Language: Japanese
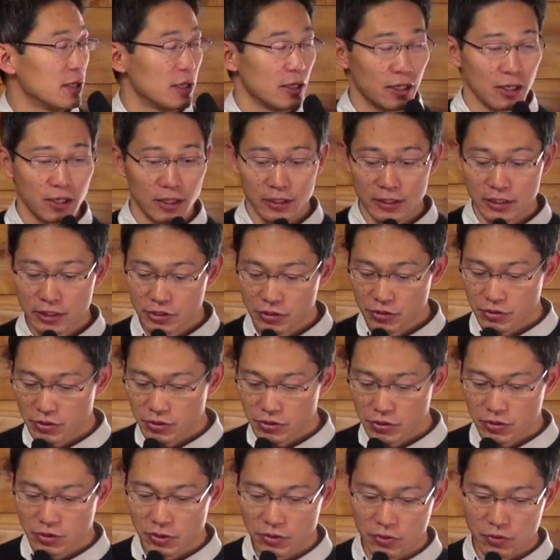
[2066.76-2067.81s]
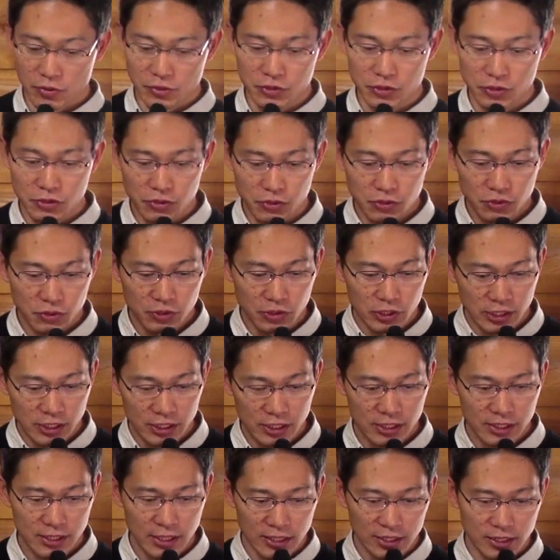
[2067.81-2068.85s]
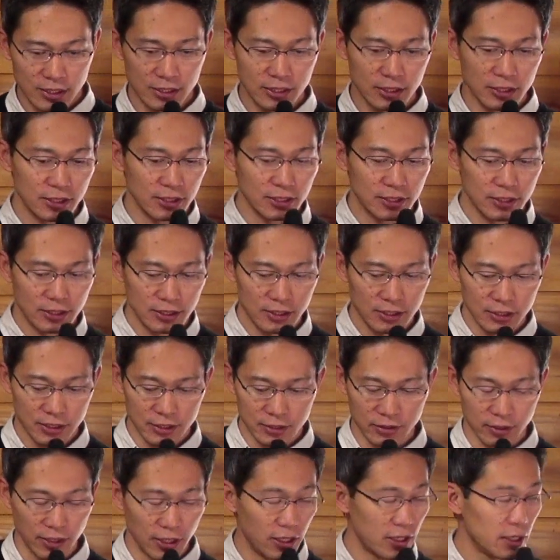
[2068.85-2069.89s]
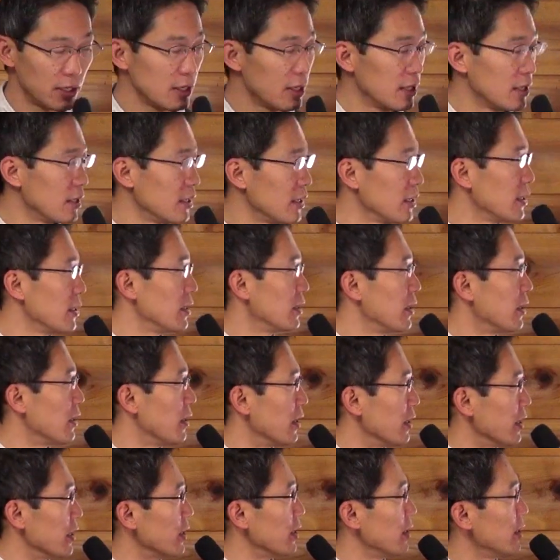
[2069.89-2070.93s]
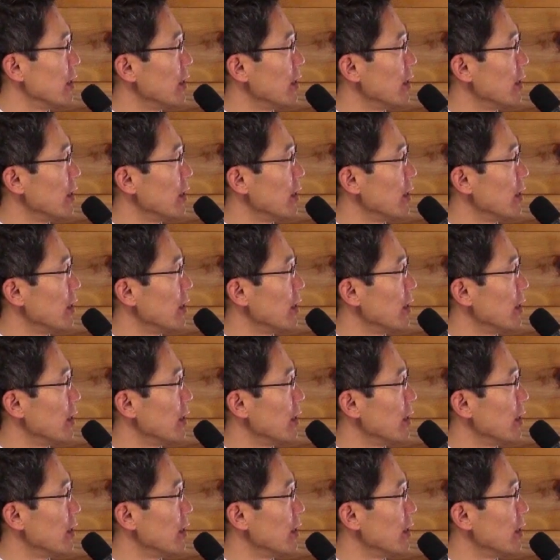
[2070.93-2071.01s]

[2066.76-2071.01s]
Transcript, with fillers: えー、29章の11節ですね、はい